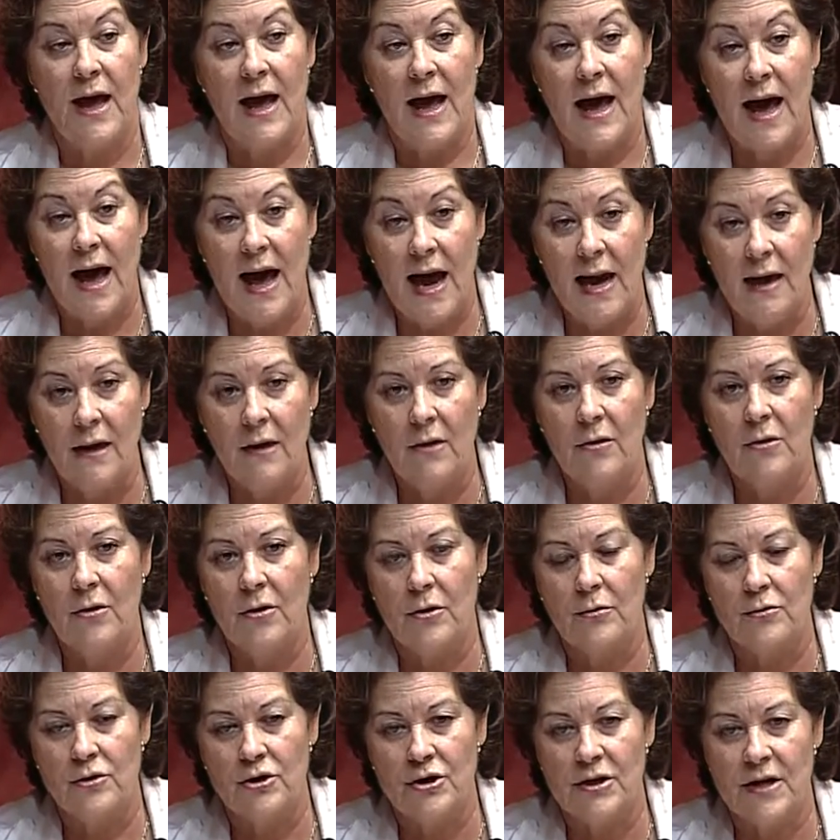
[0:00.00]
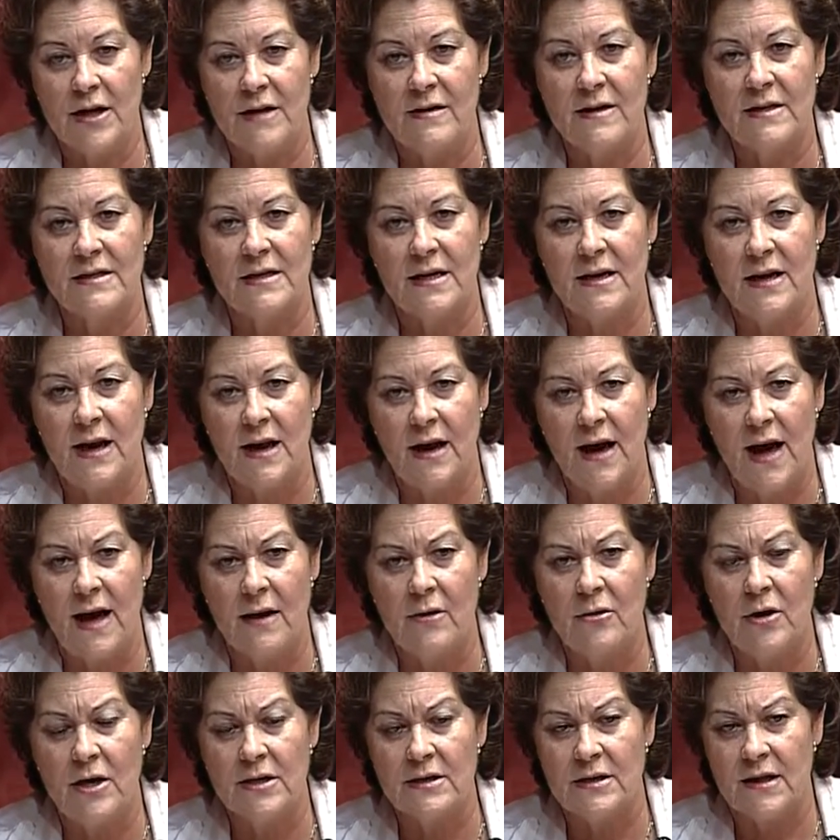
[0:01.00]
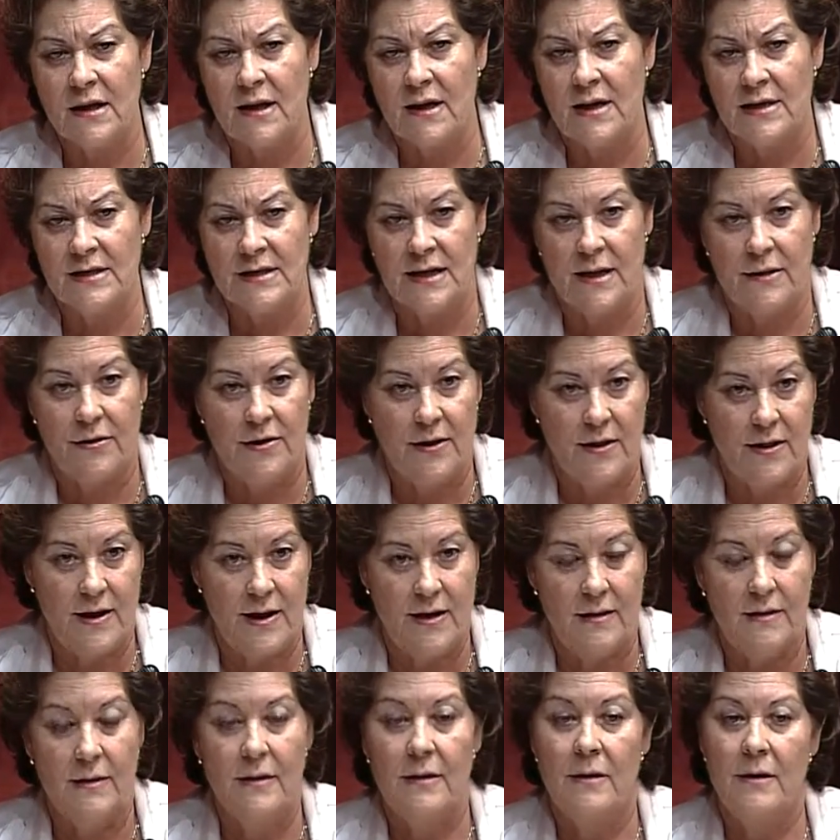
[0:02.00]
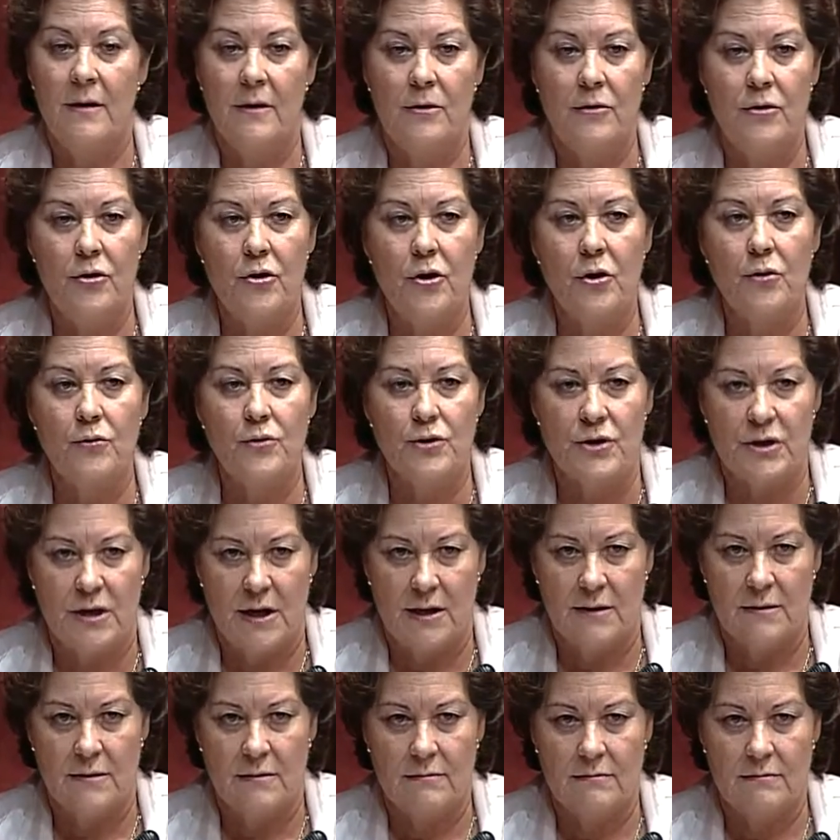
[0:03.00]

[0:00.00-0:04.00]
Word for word: algo que ustedes negaron hasta la saciedad, no usted,